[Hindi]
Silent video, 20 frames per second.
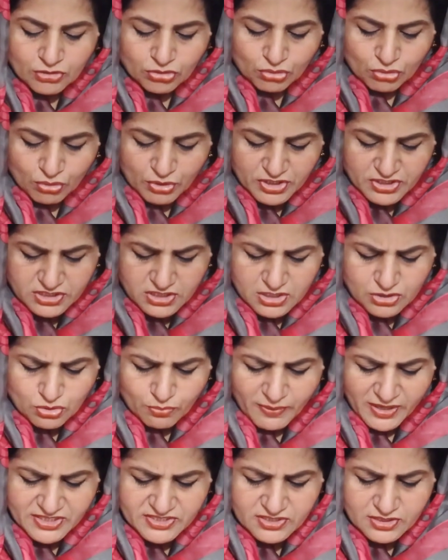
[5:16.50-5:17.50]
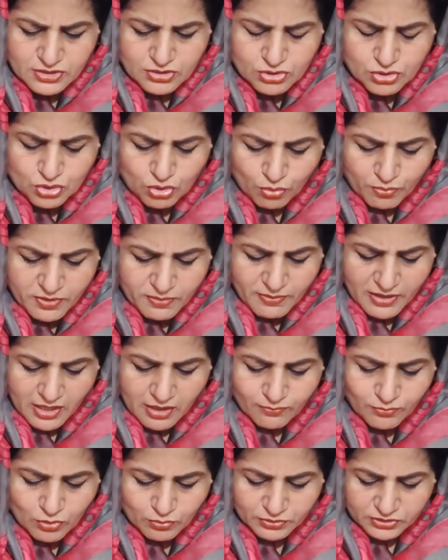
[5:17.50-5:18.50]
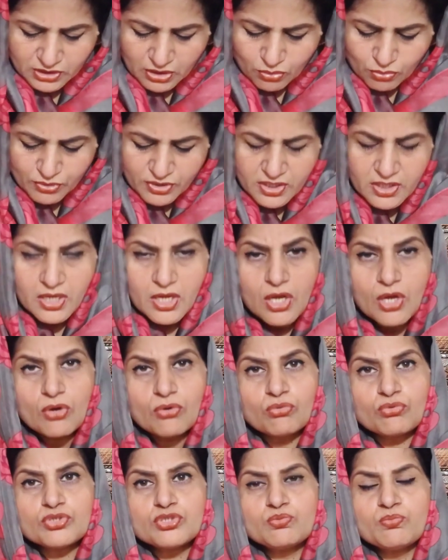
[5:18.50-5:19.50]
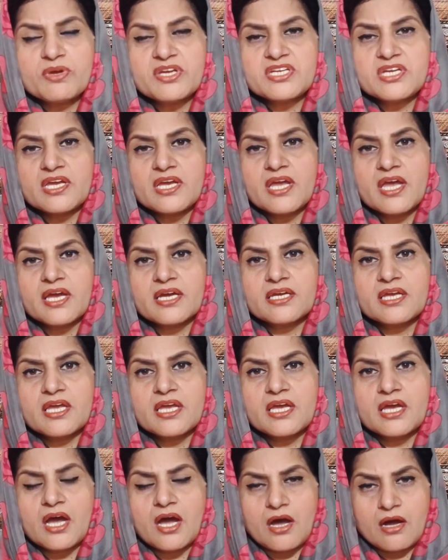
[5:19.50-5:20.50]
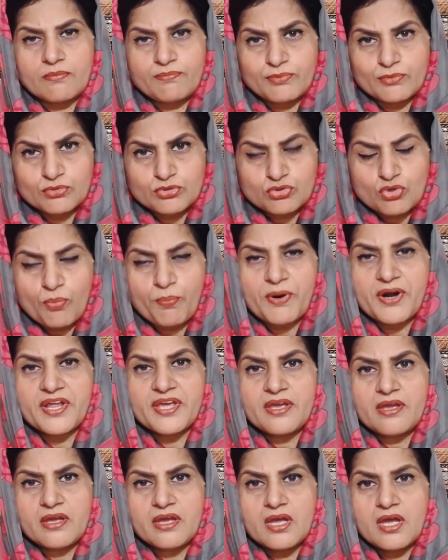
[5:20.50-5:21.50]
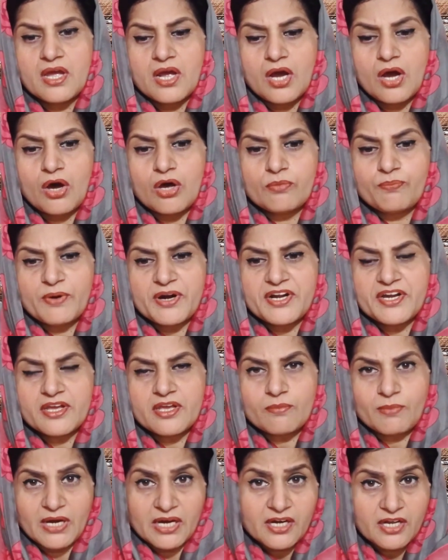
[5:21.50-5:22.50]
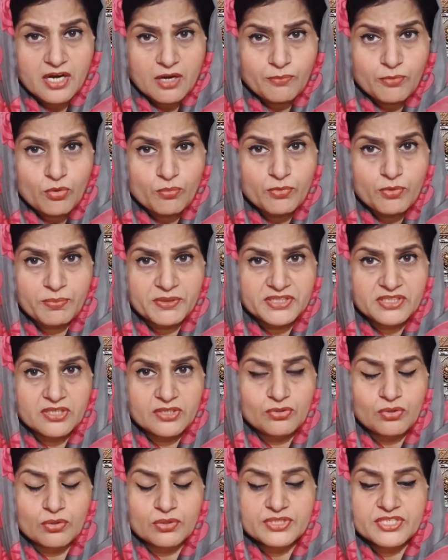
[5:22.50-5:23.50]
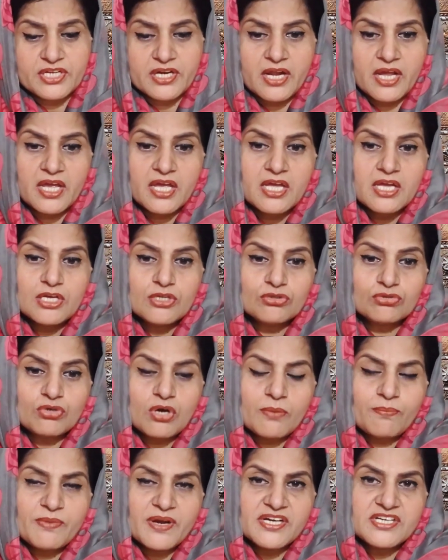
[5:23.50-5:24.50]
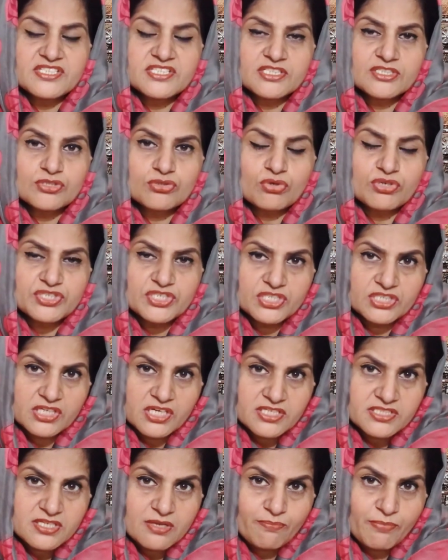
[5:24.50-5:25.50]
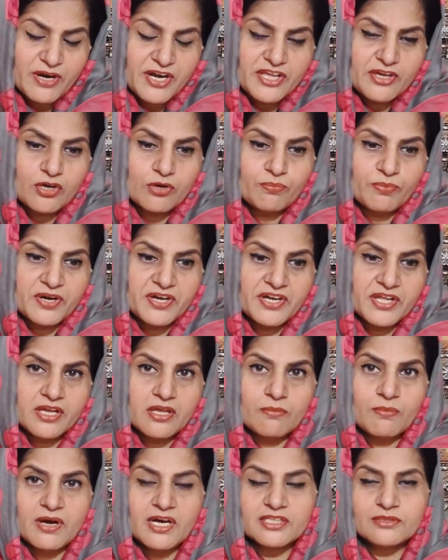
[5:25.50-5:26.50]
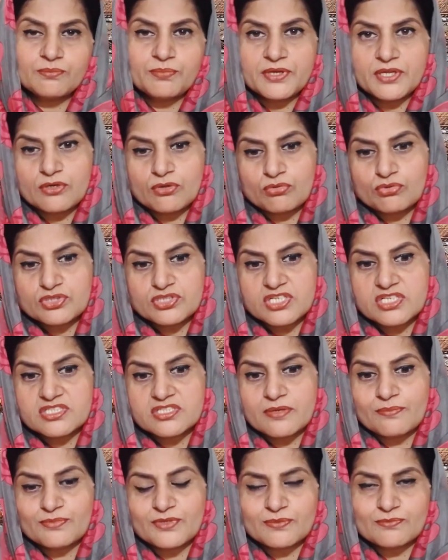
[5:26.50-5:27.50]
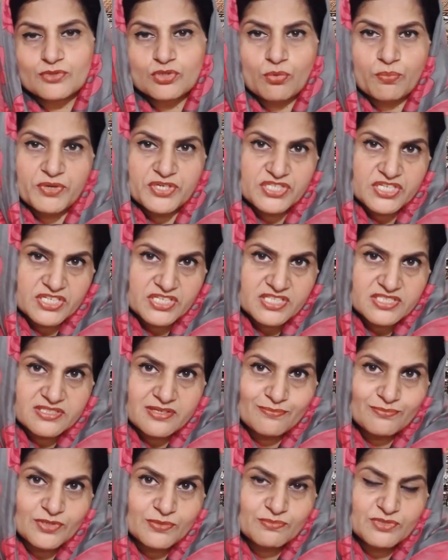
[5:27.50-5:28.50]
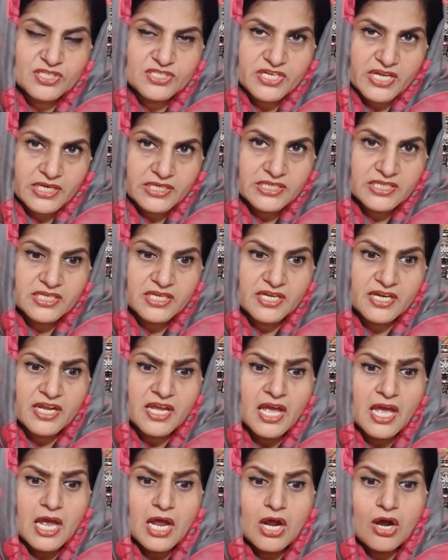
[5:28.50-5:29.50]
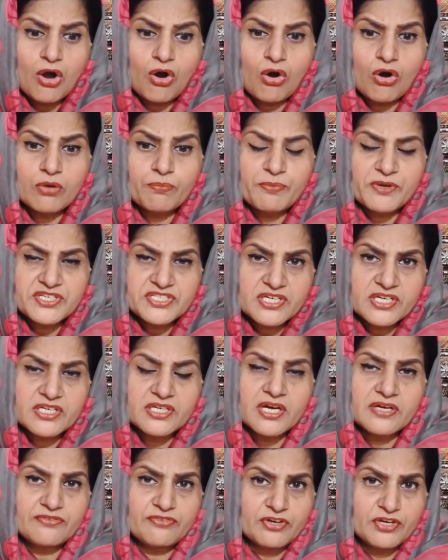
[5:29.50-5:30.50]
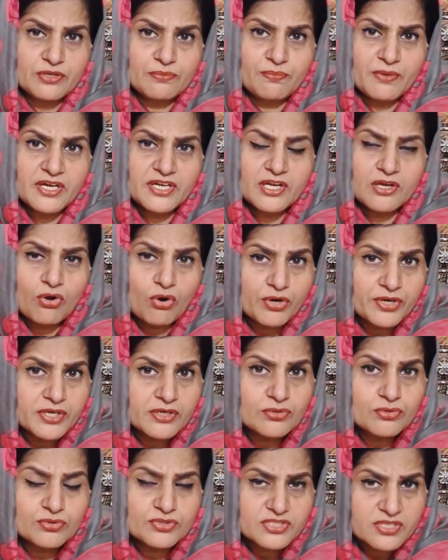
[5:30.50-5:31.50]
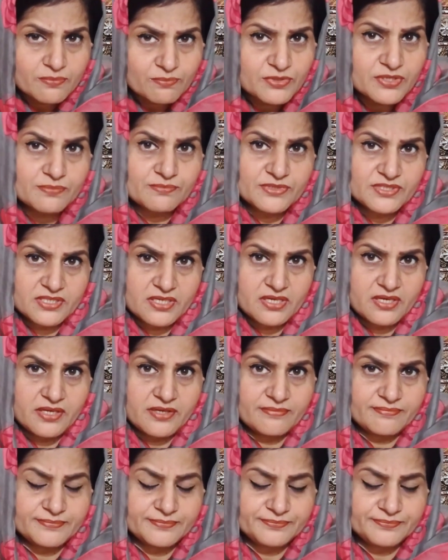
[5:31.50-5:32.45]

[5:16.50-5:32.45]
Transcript: तो इसकी जो मेडिसन जो भी मैं आपको बताऊँगी उसमें यह है कि आप उसको पढ़ें और पढ़ने के बाद अगर आप होम्योपैथिक डॉक्टर हैं तो आप मेडिसिन को अच्छी तरह से पढ़ें और पढ़ने के बाद फिर उसके सिम्टम्स को पेशेंट के सिम्टम्स से टैली करें और पेशेंट का ट्रीटमेंट अकॉर्डिंग टू सिम्टम्स करें